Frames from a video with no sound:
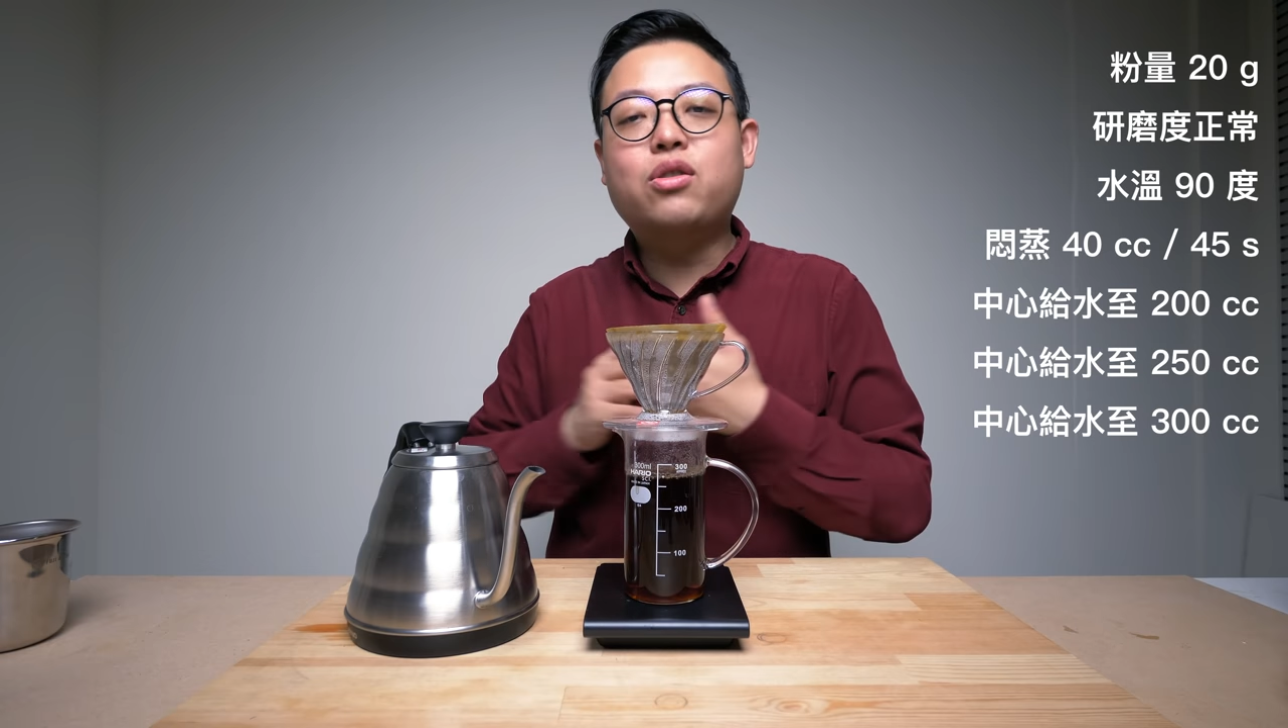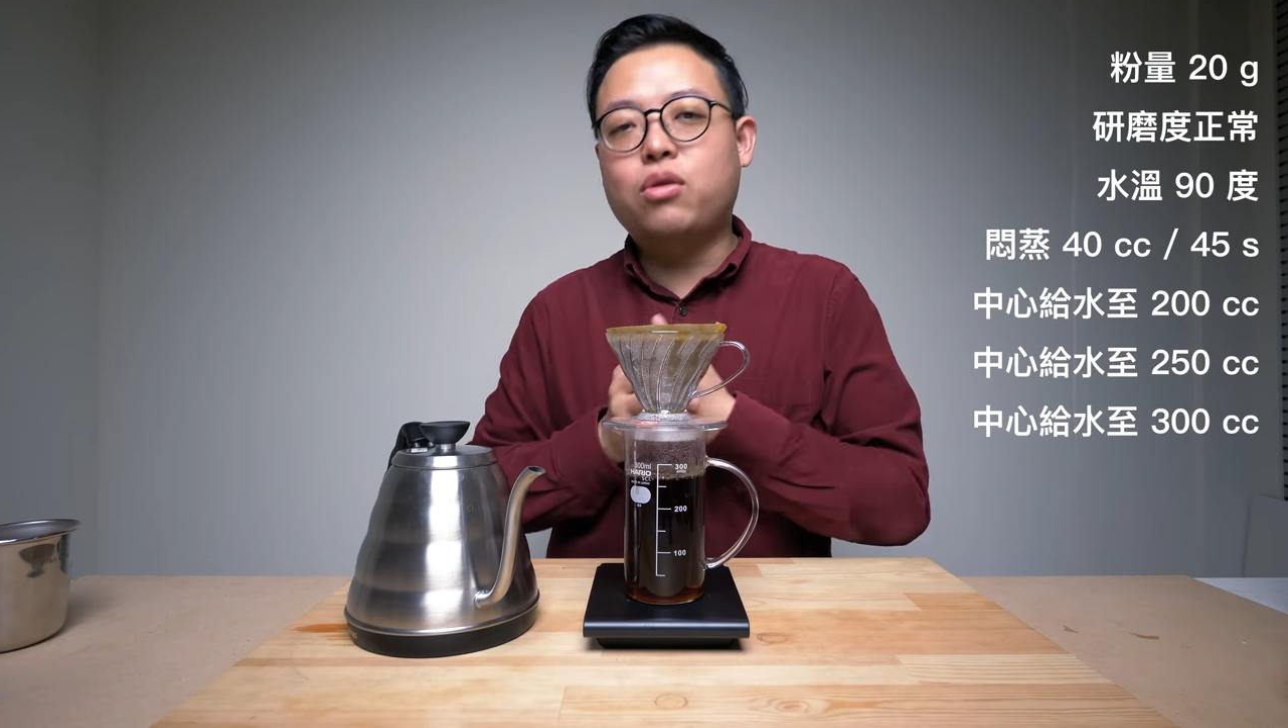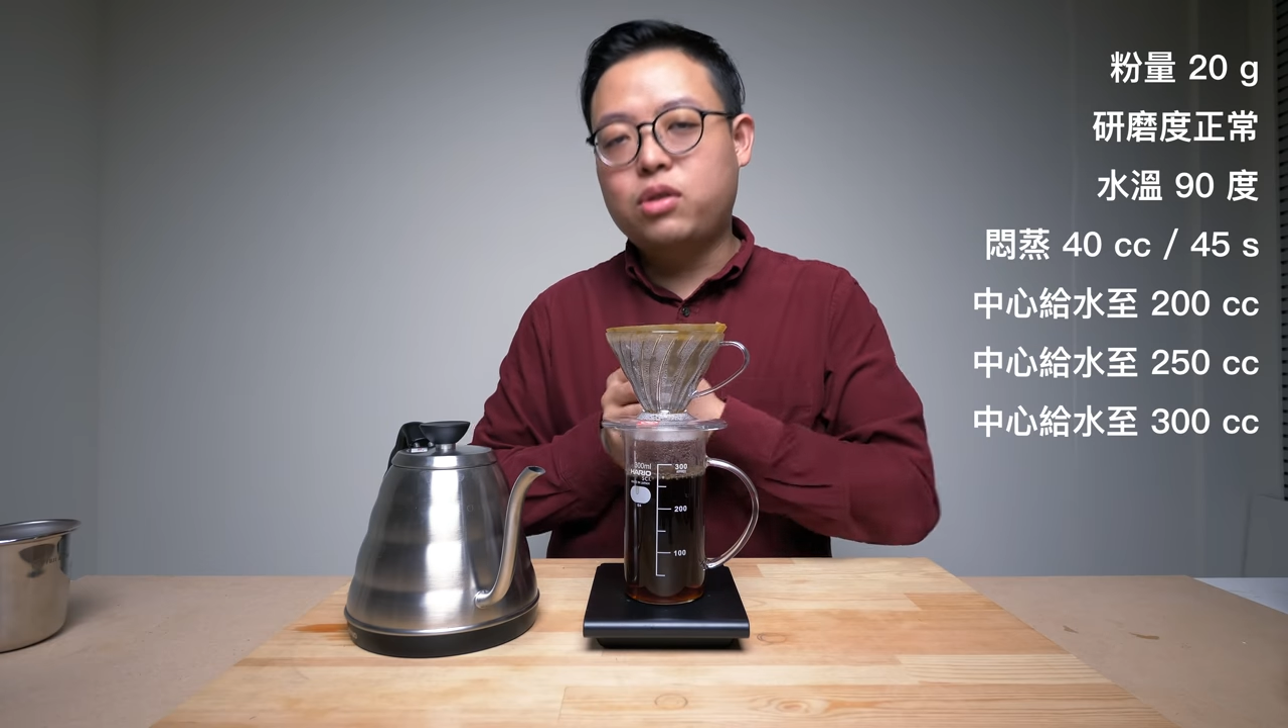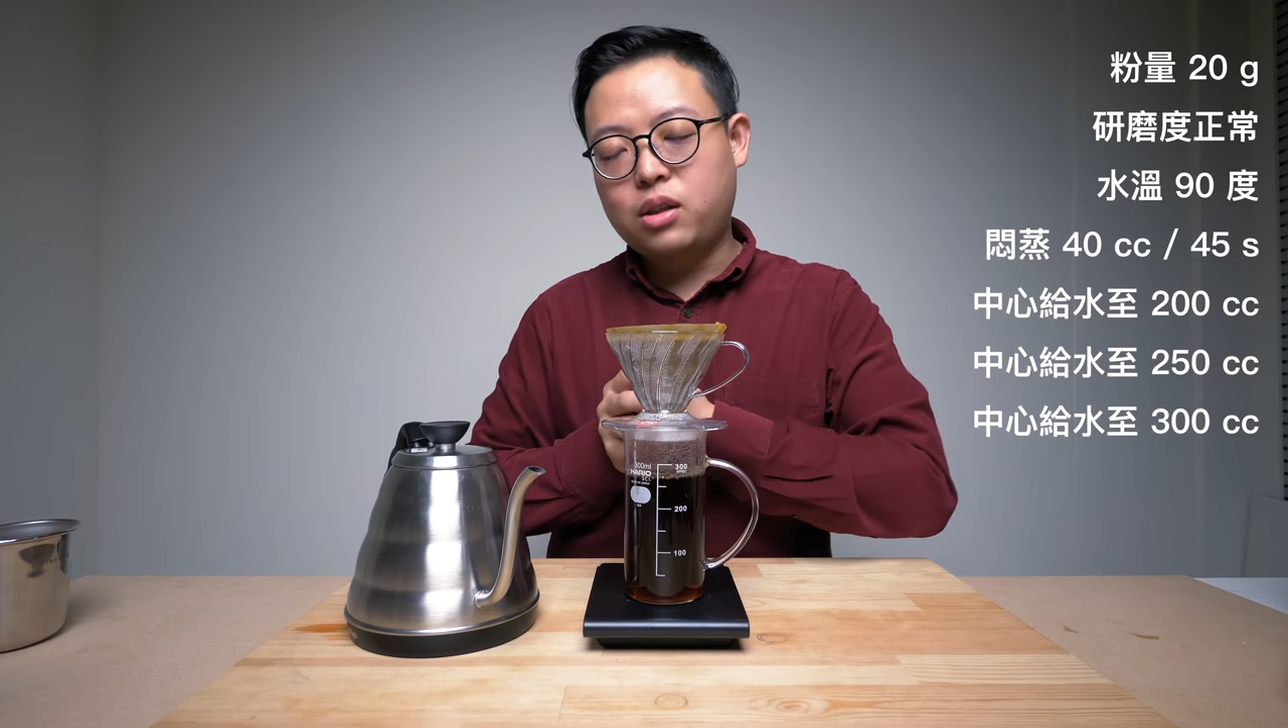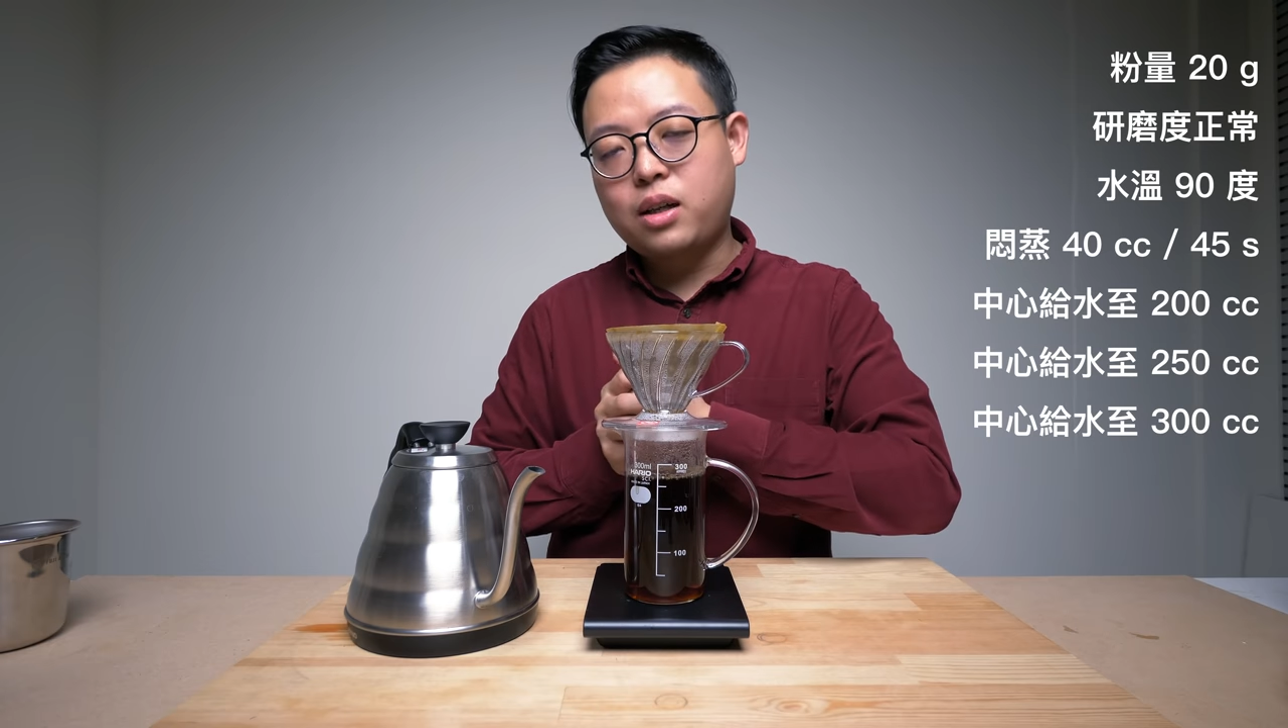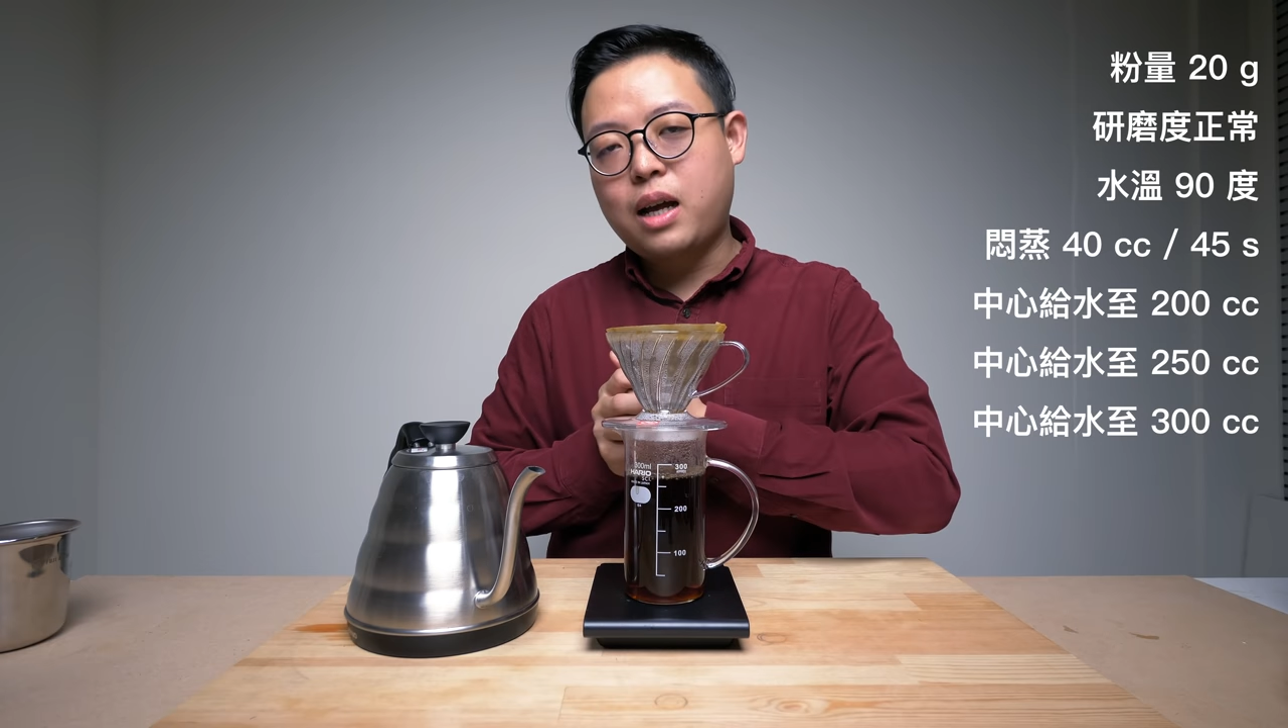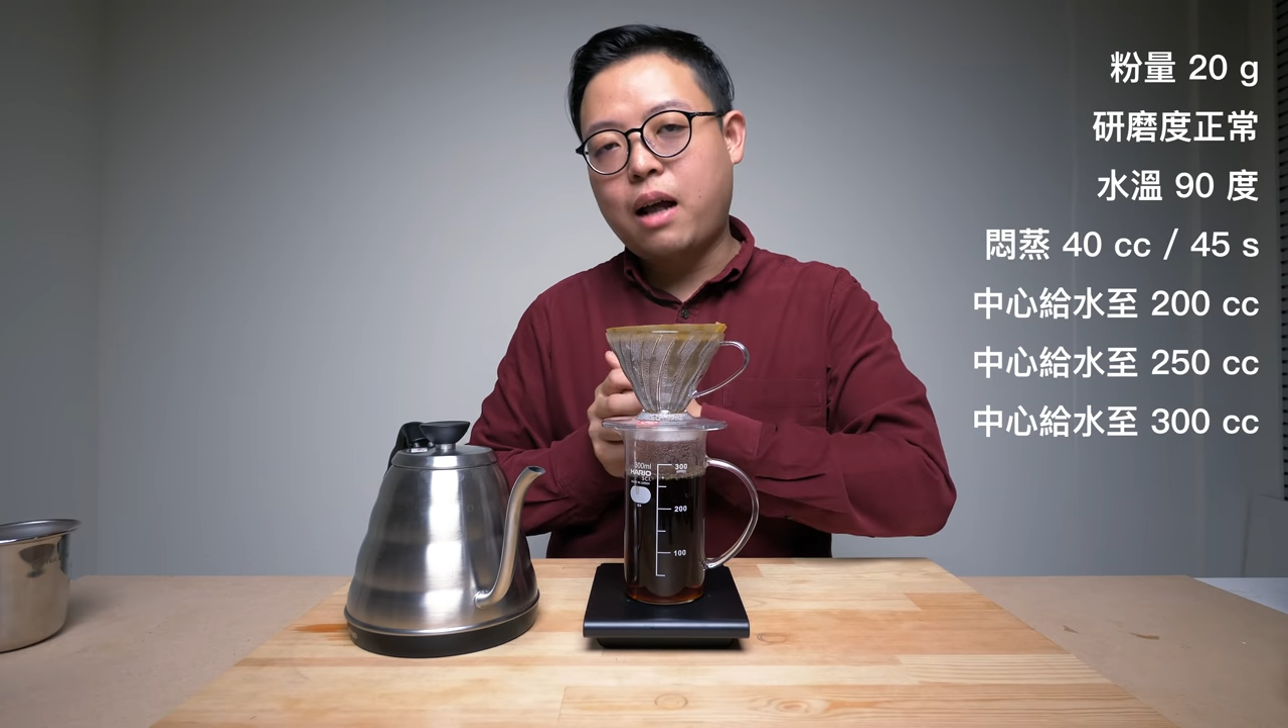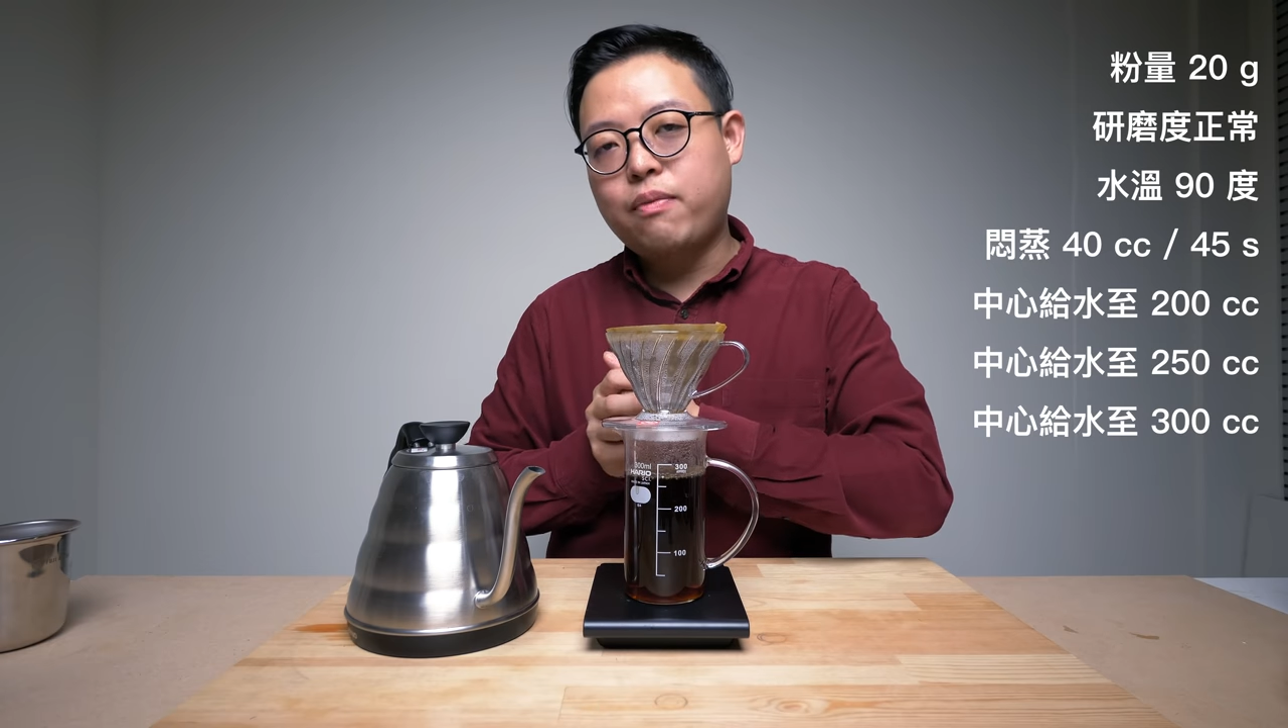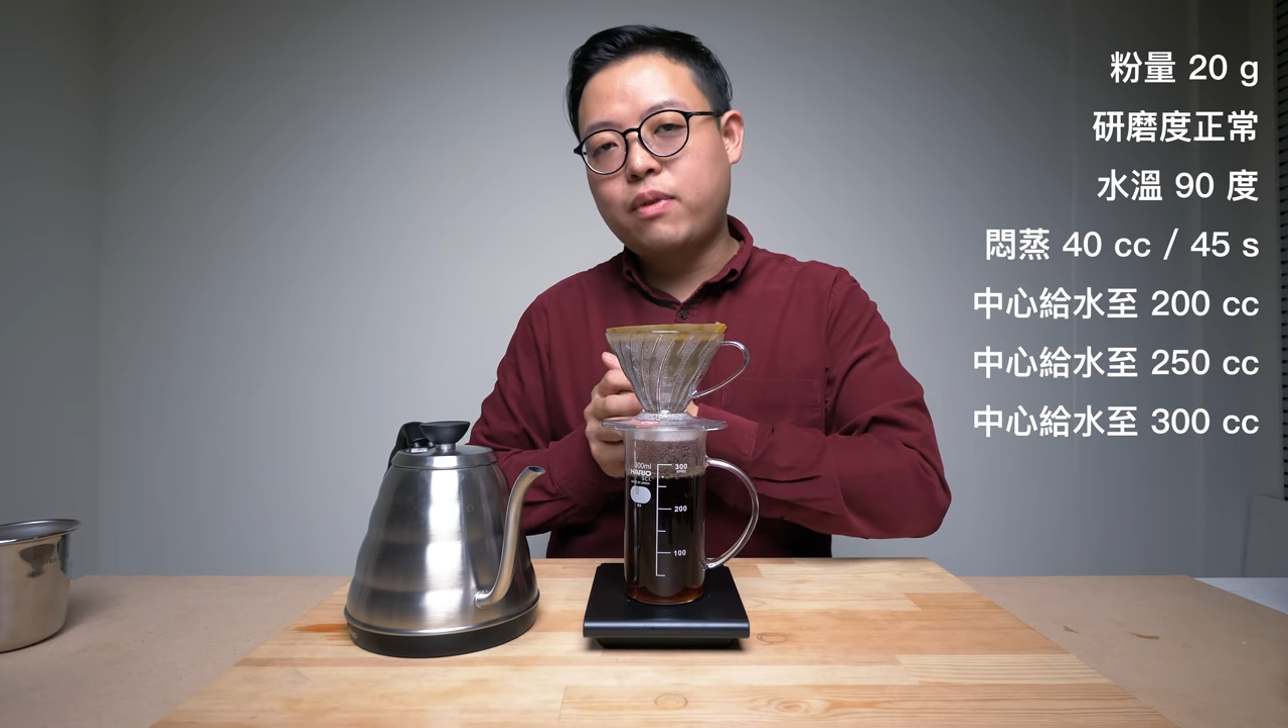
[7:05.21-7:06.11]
种都测测看，